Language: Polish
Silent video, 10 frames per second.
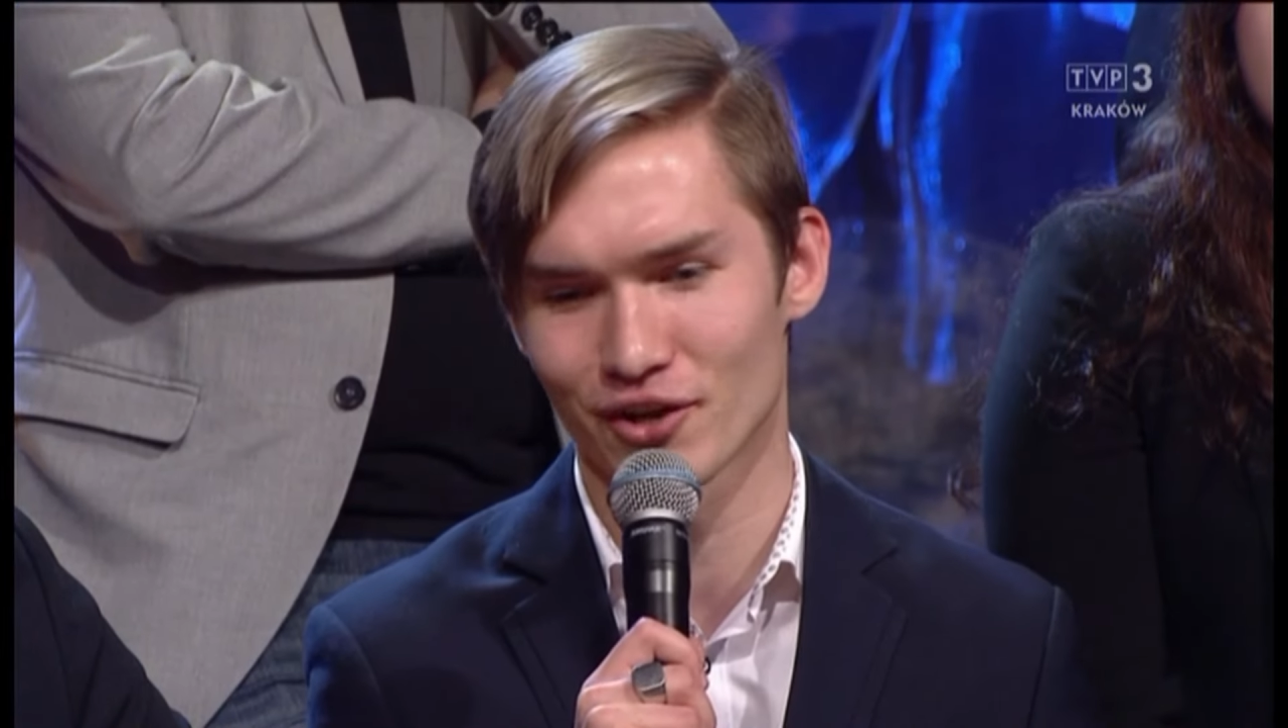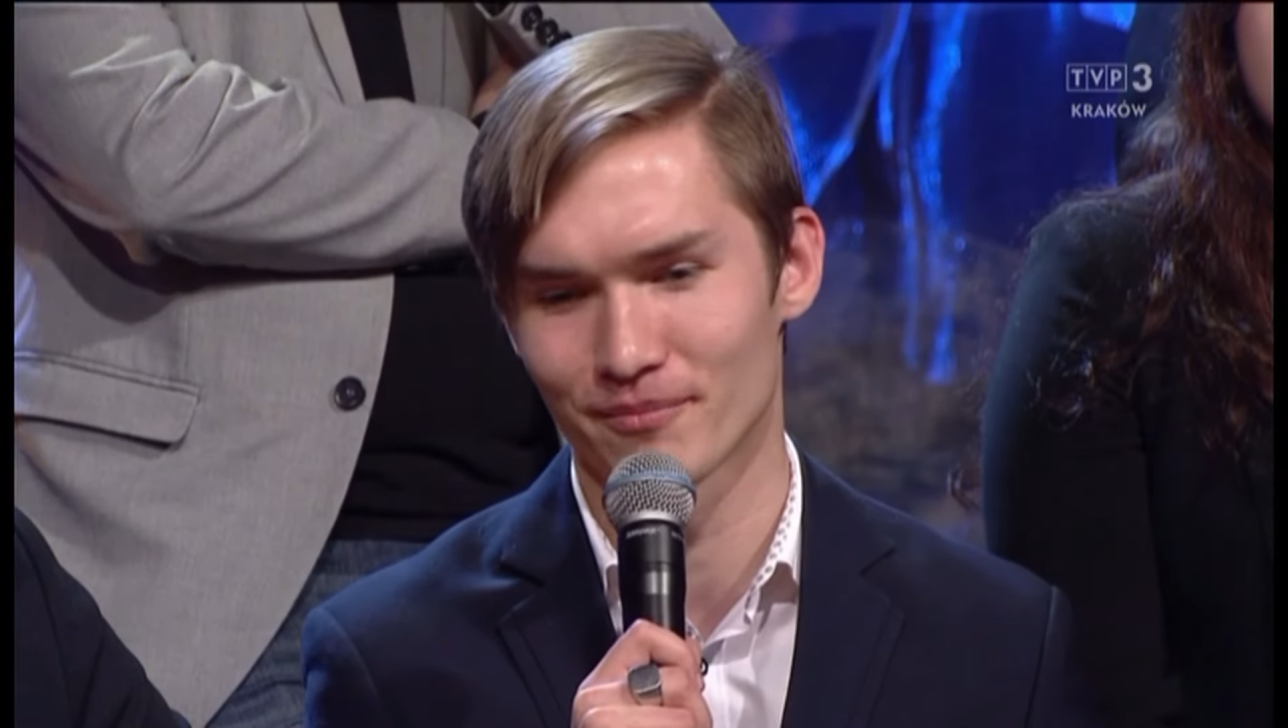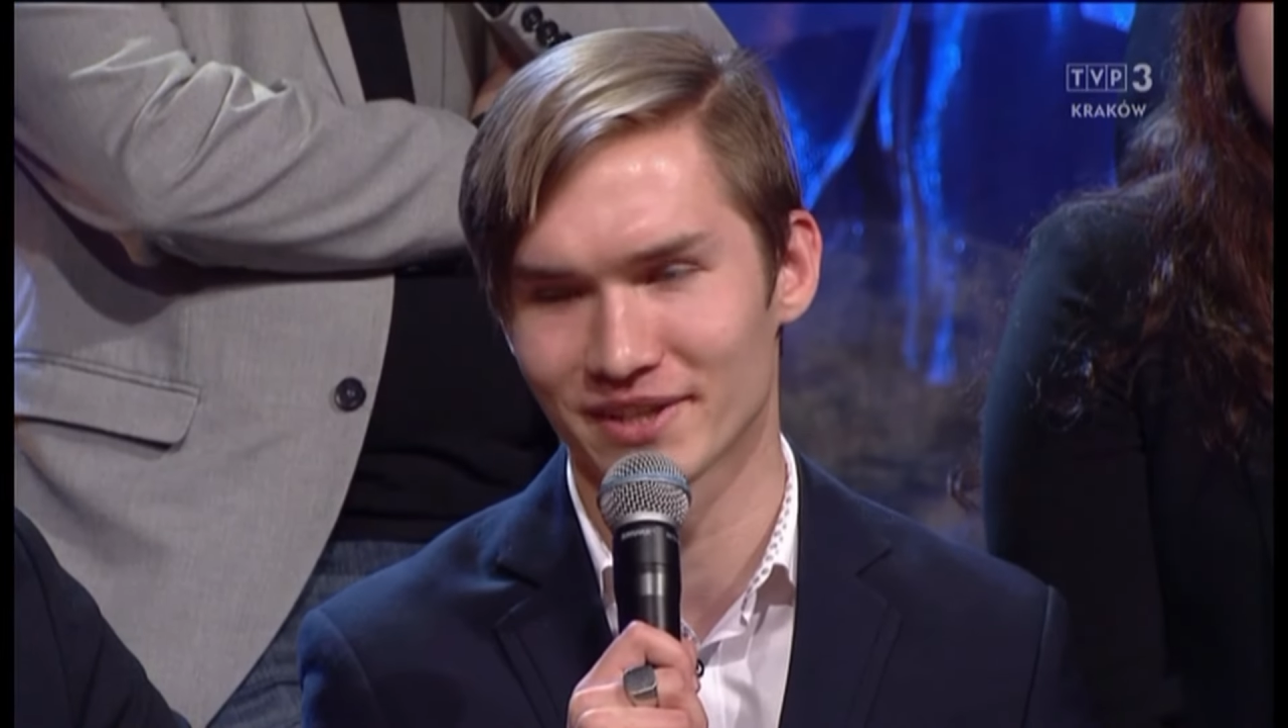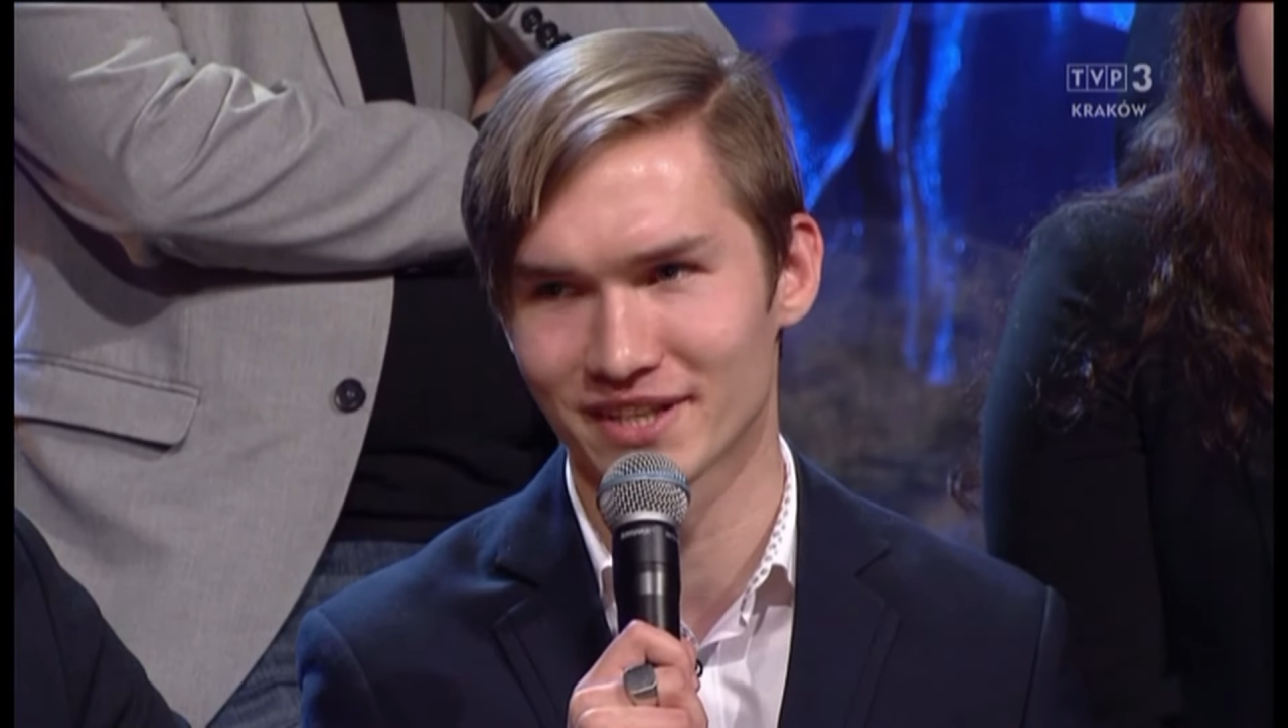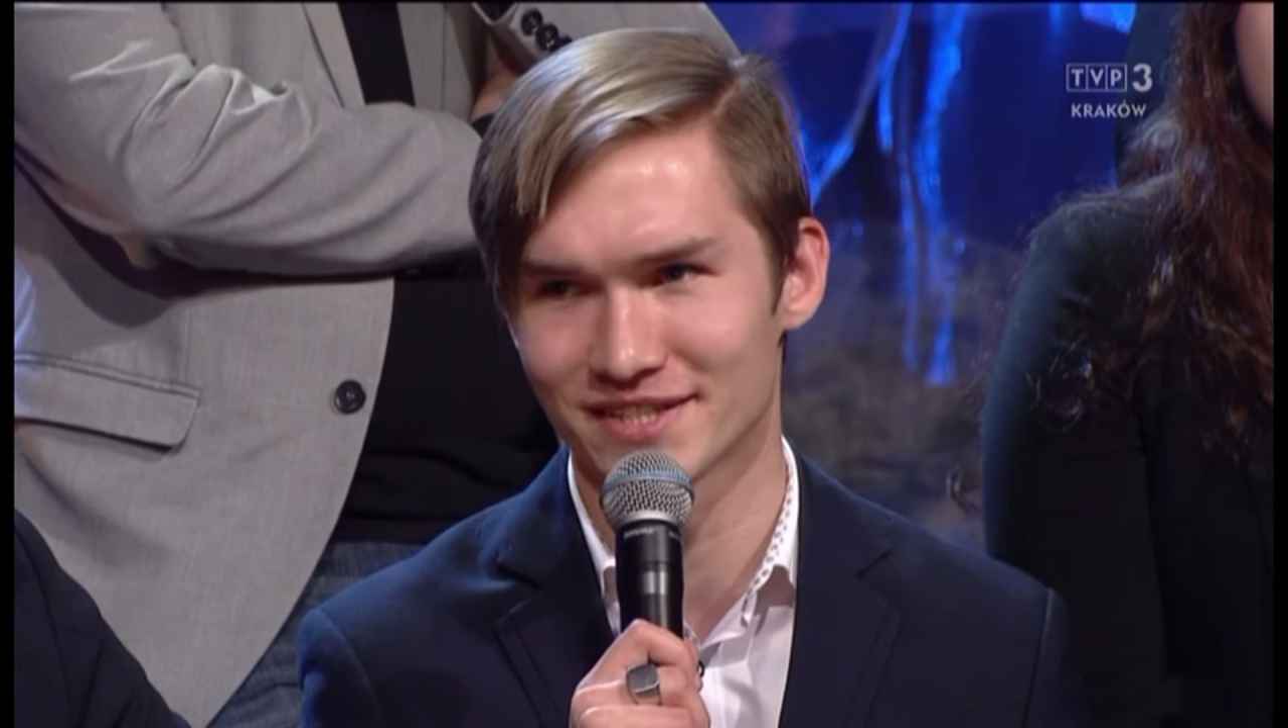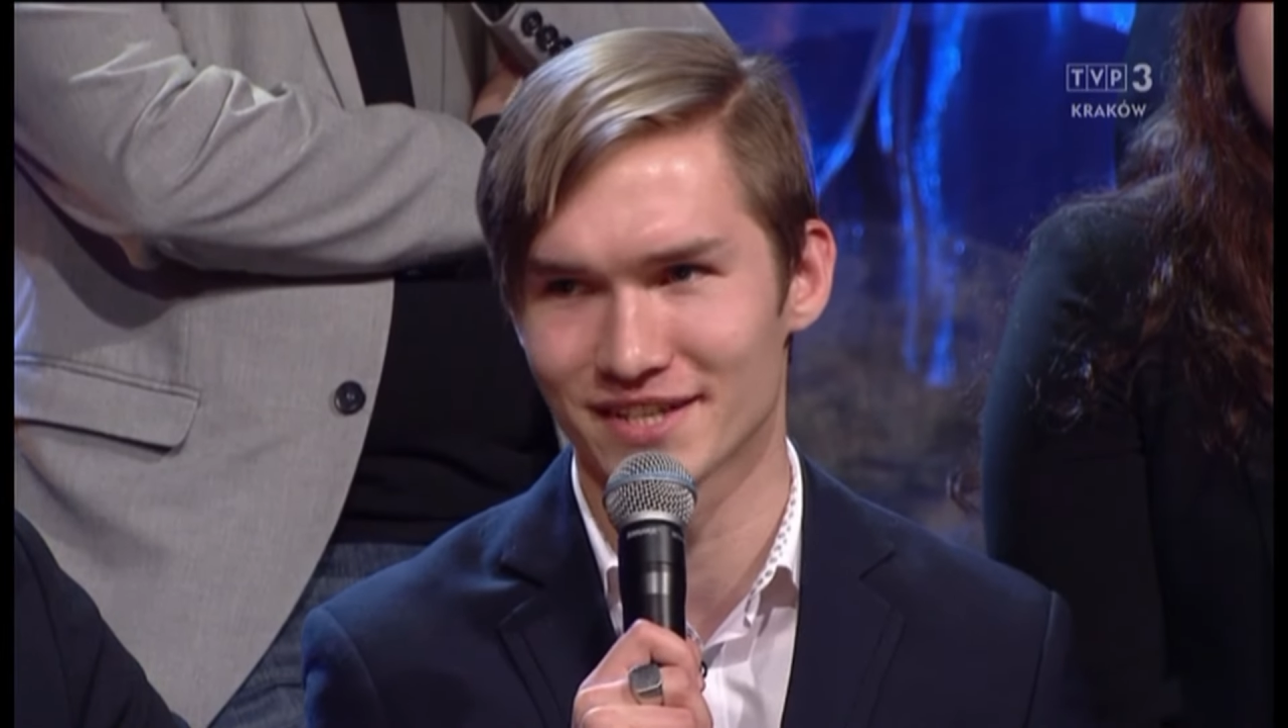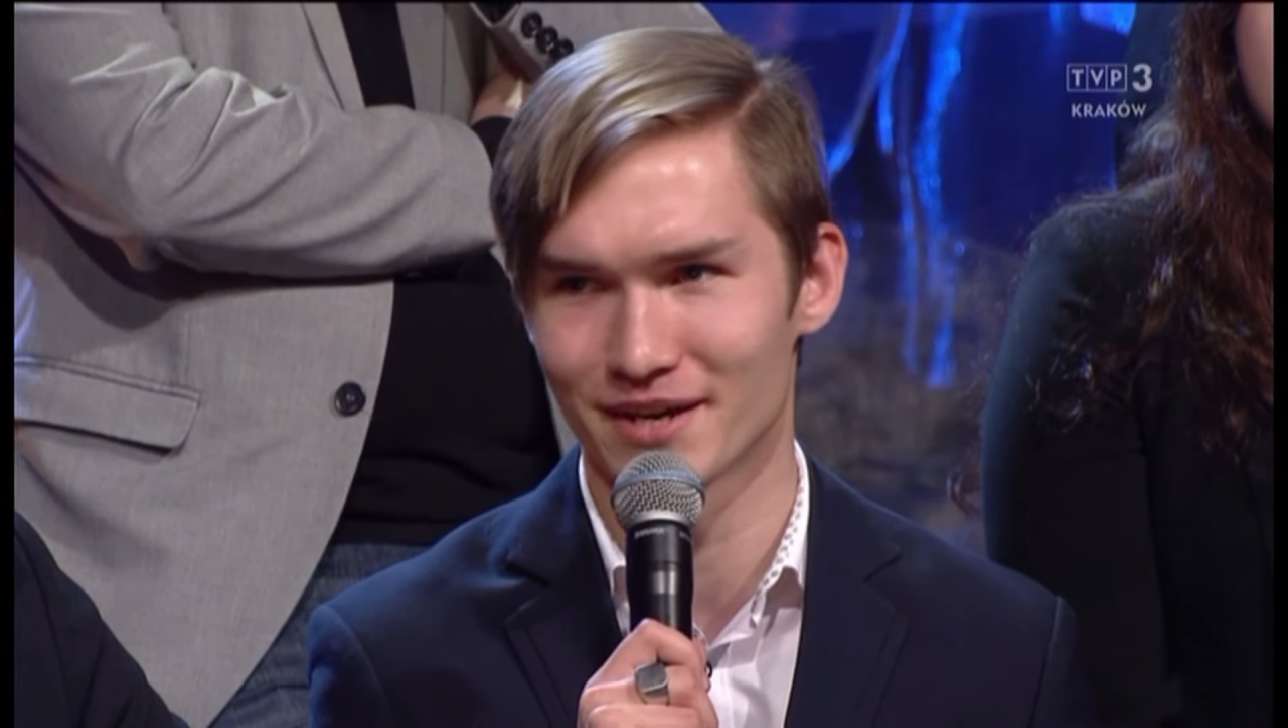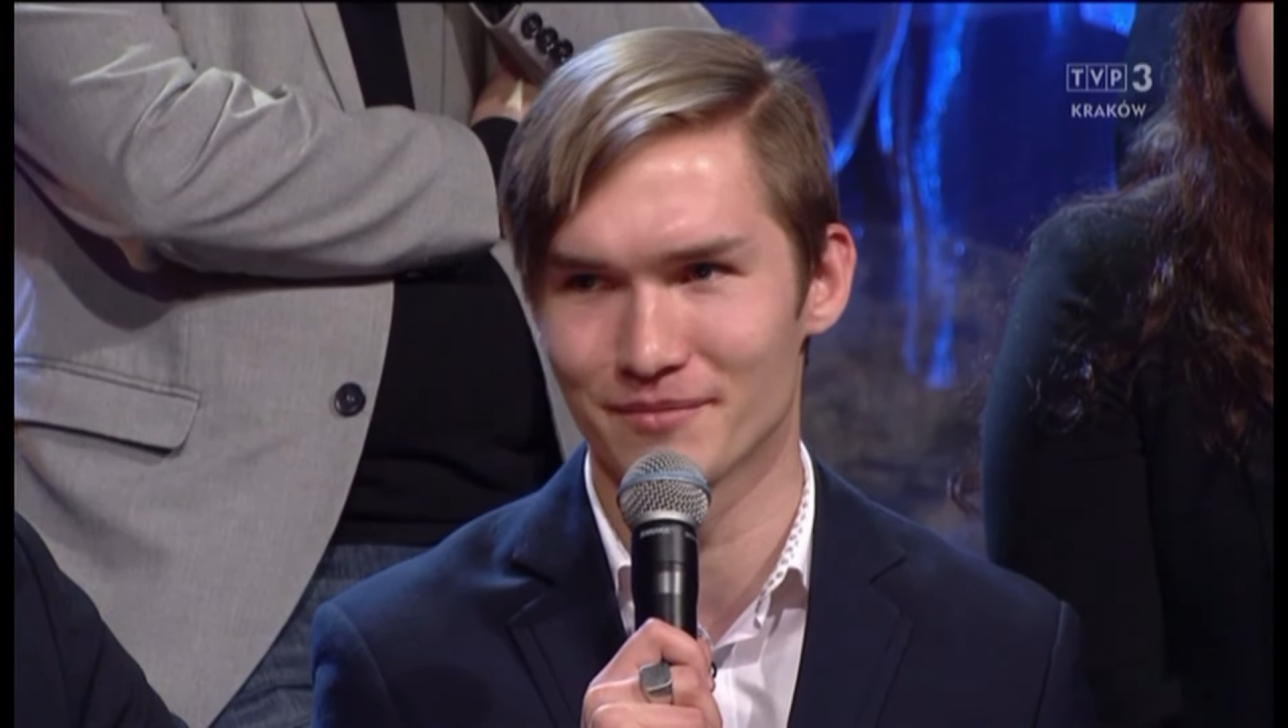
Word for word: kompetencja